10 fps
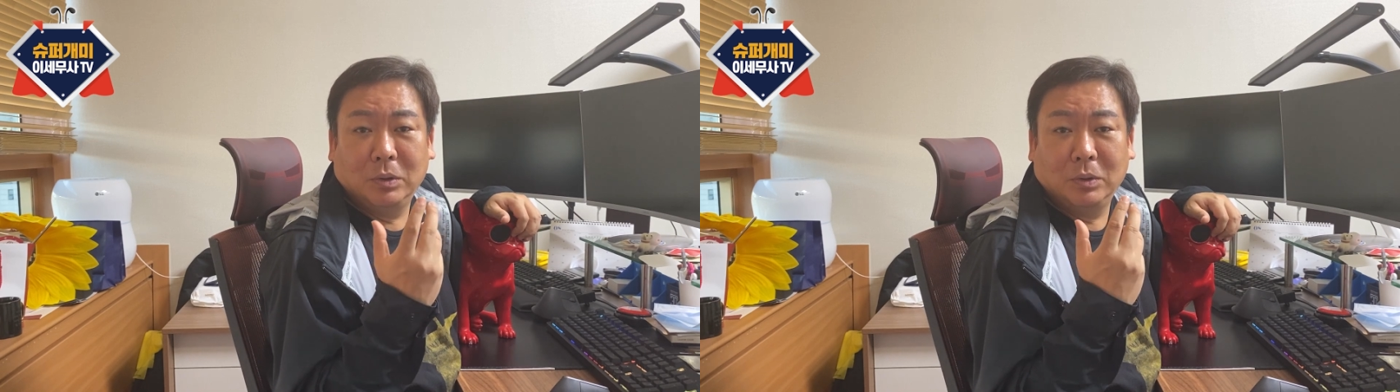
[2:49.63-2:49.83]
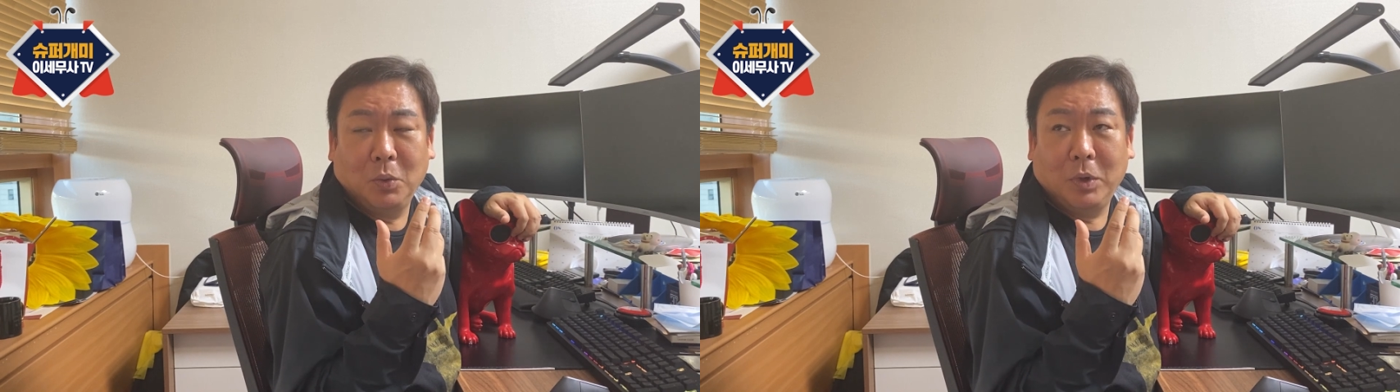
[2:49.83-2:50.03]

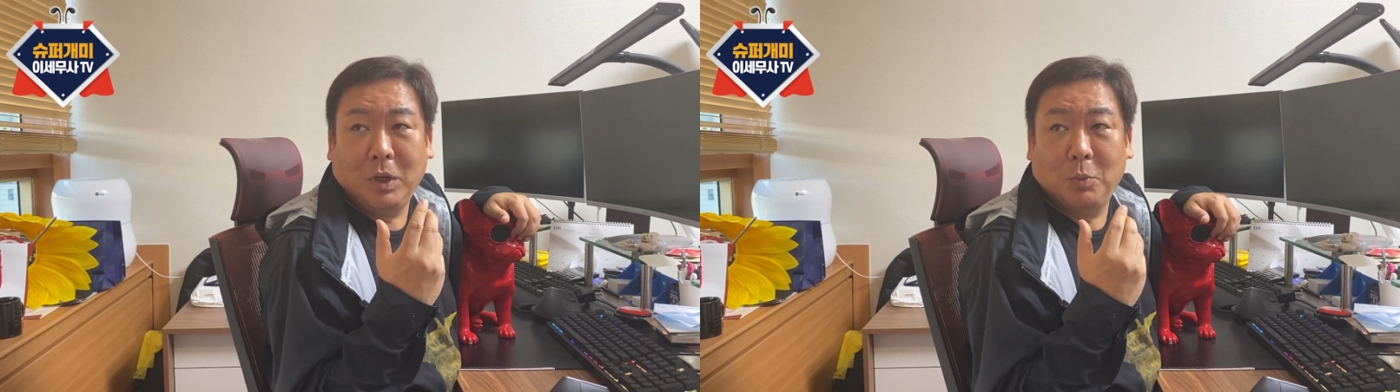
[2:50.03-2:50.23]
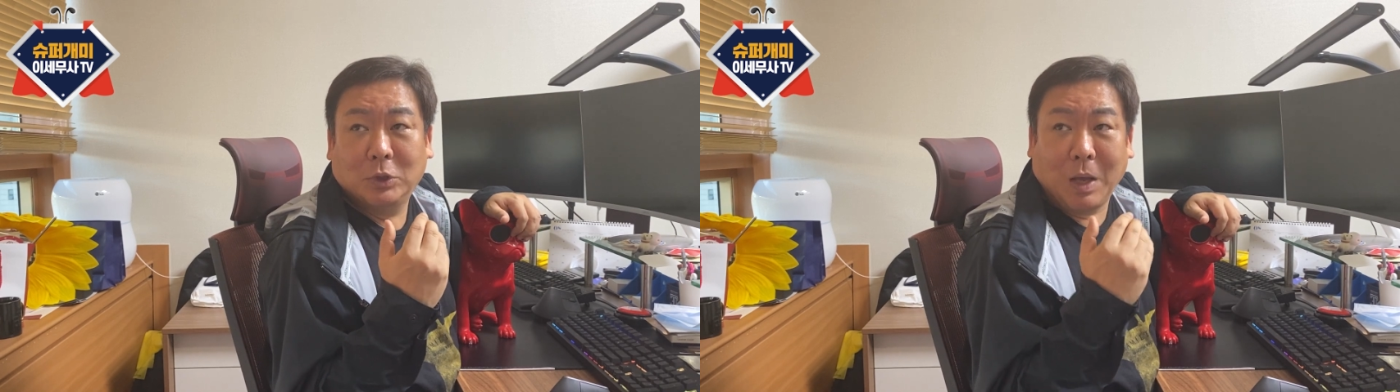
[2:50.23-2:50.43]

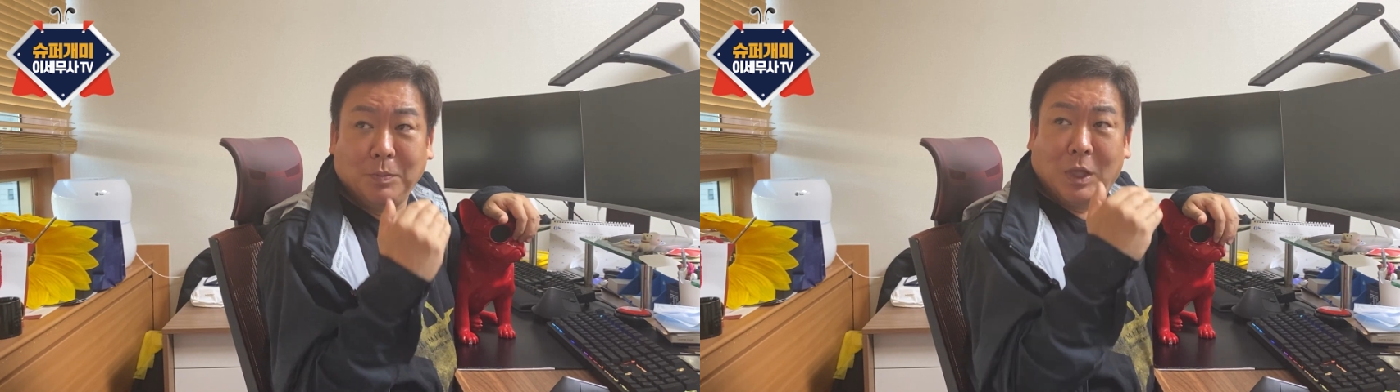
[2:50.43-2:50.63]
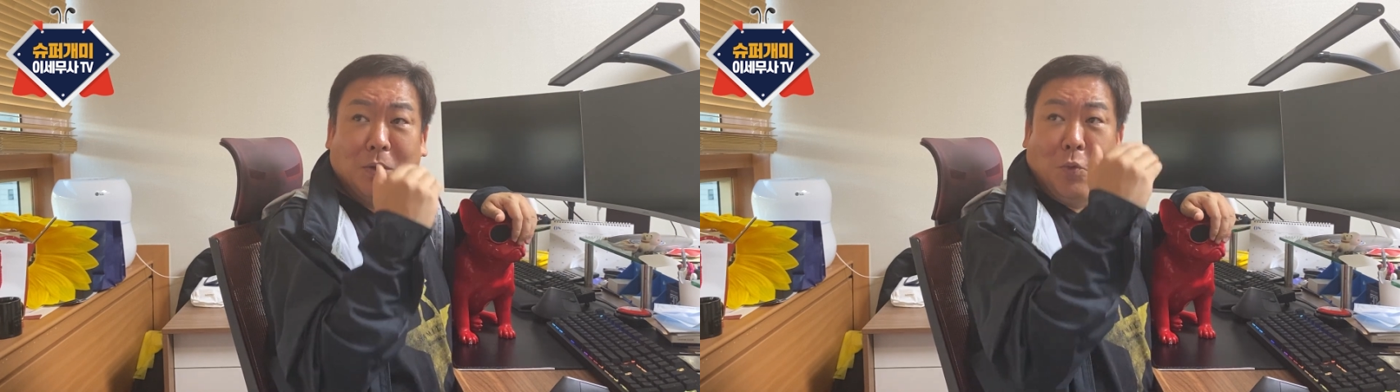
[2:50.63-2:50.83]
노래에 뭐
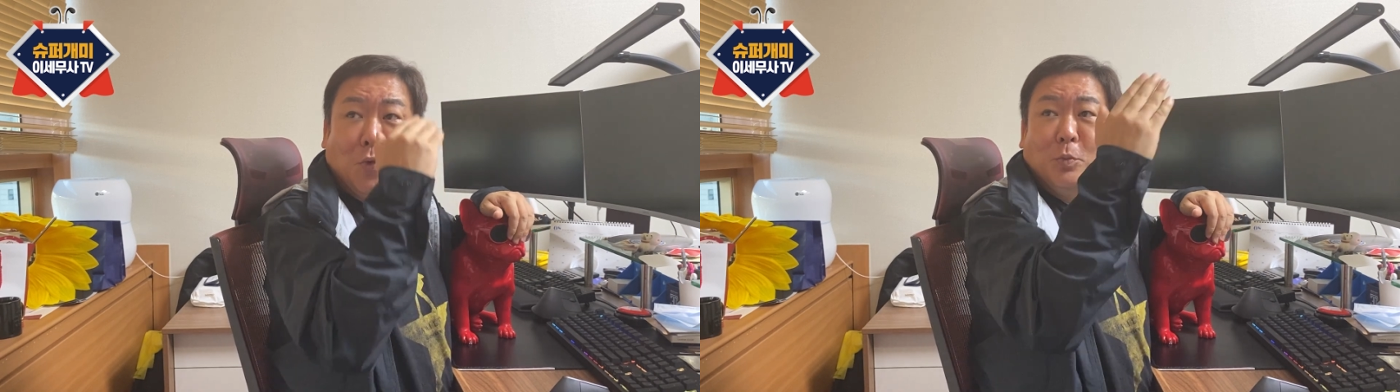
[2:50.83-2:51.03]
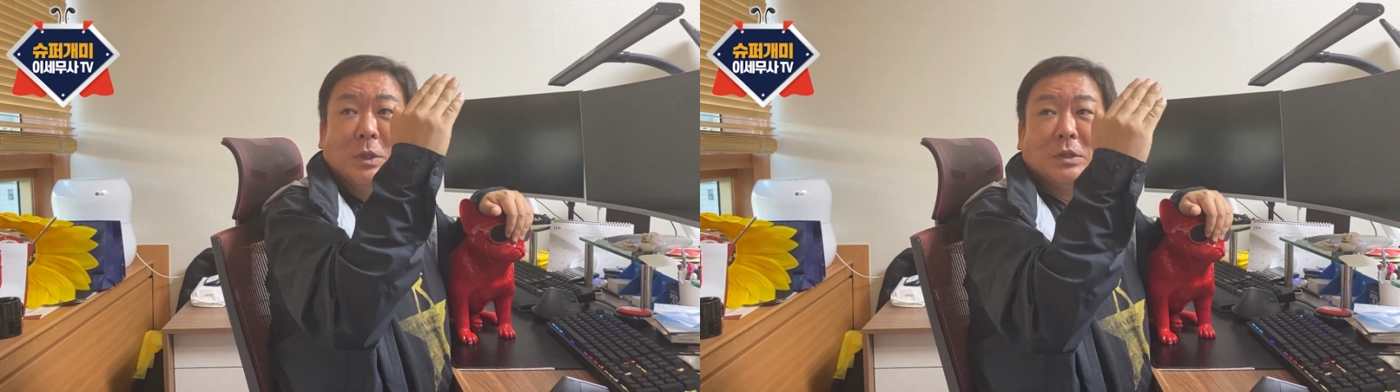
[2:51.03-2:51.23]
삼단
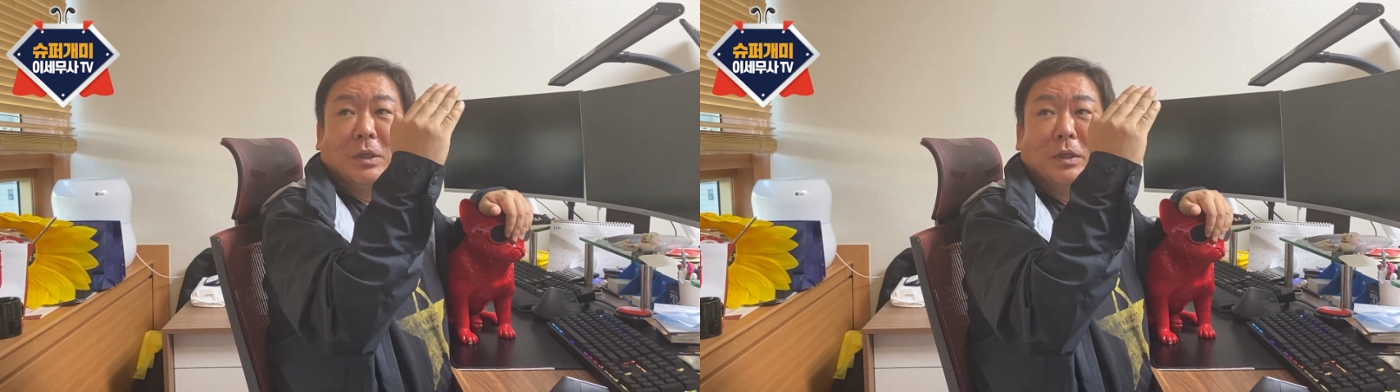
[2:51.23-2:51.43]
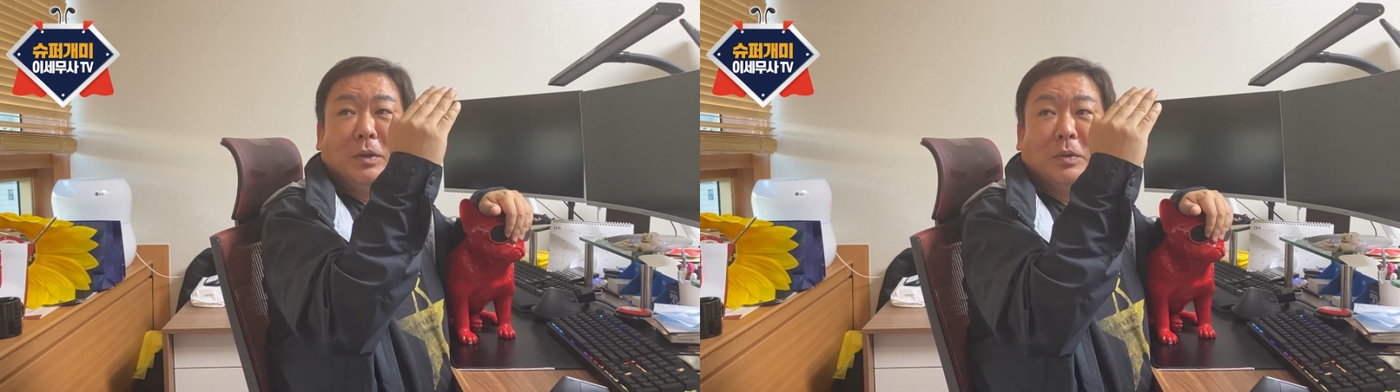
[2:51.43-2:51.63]
고음이
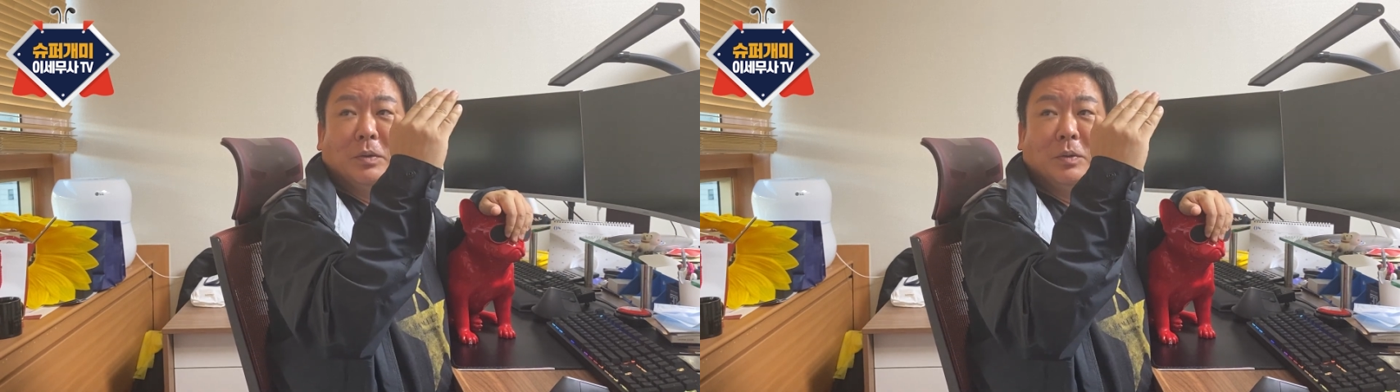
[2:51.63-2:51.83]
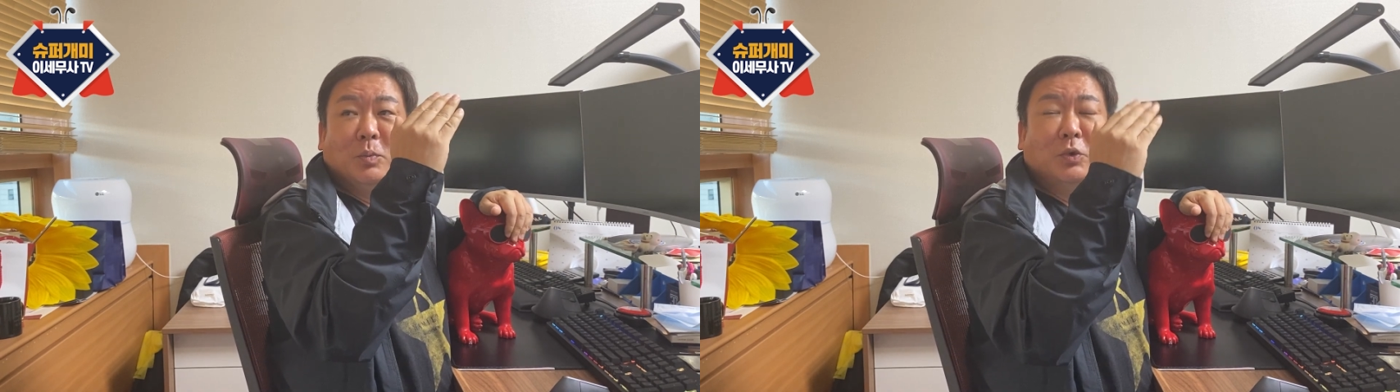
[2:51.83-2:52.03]
있잖아요.
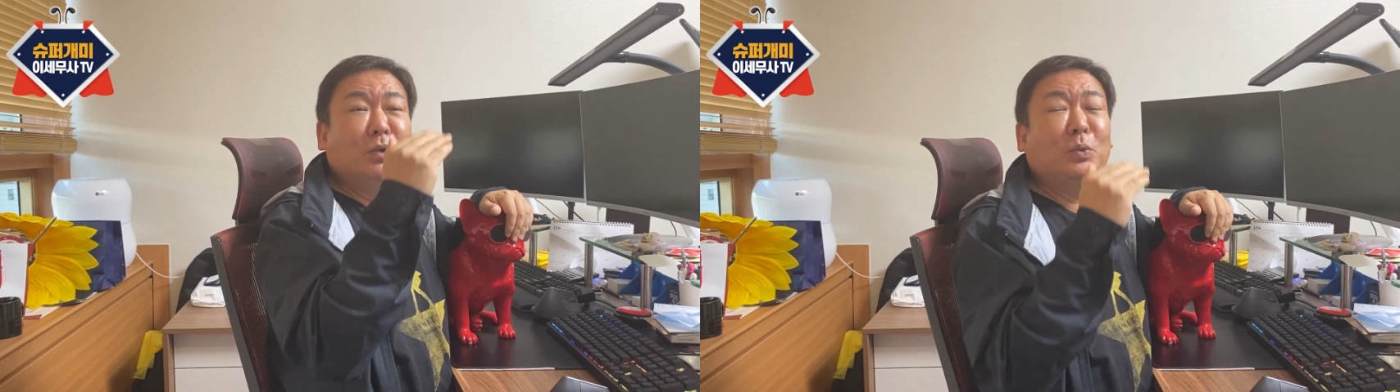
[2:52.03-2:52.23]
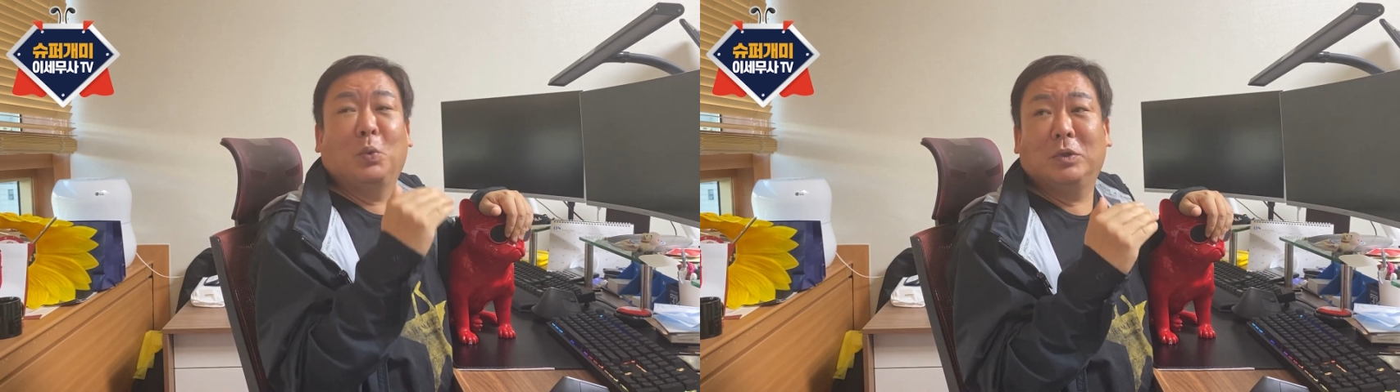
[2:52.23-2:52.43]

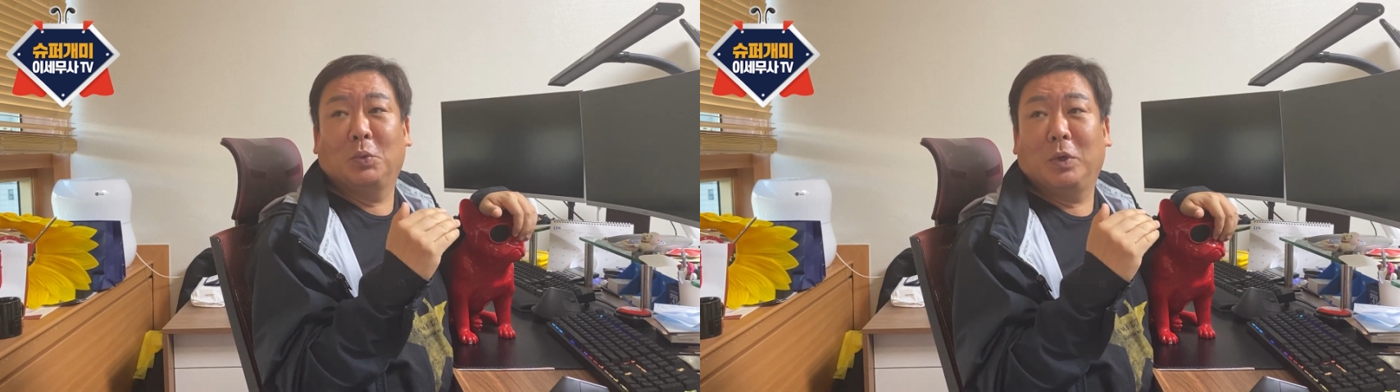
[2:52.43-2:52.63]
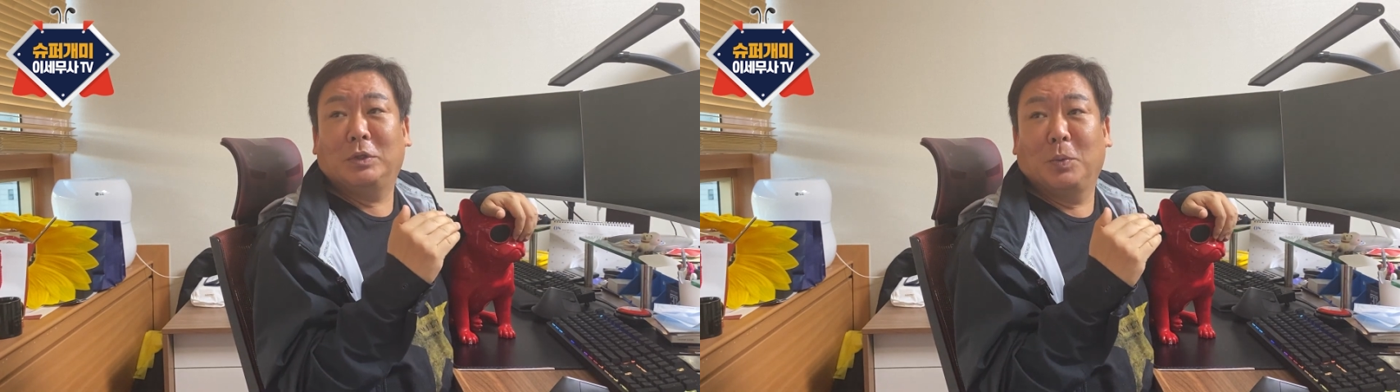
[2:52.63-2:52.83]
무슨
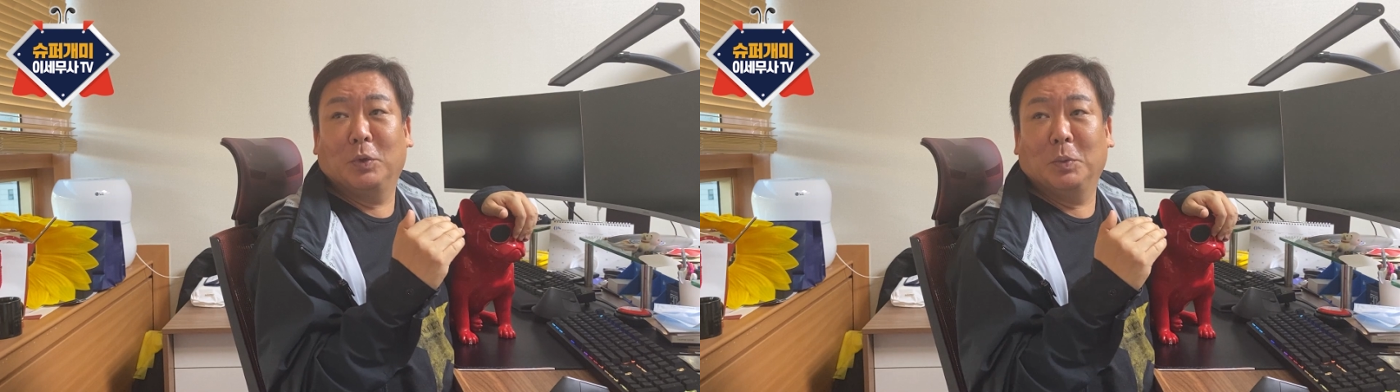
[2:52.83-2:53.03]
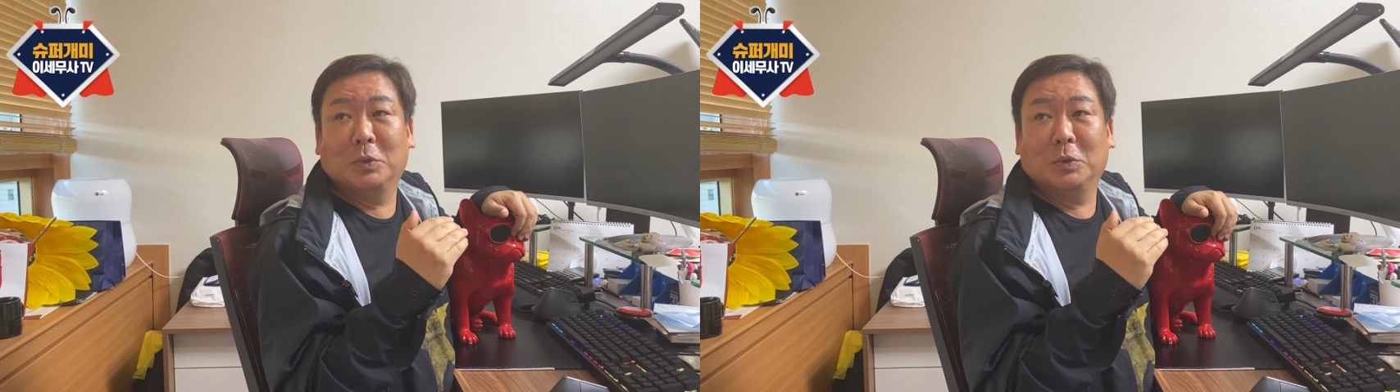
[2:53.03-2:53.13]
노래 제목이 뭐지?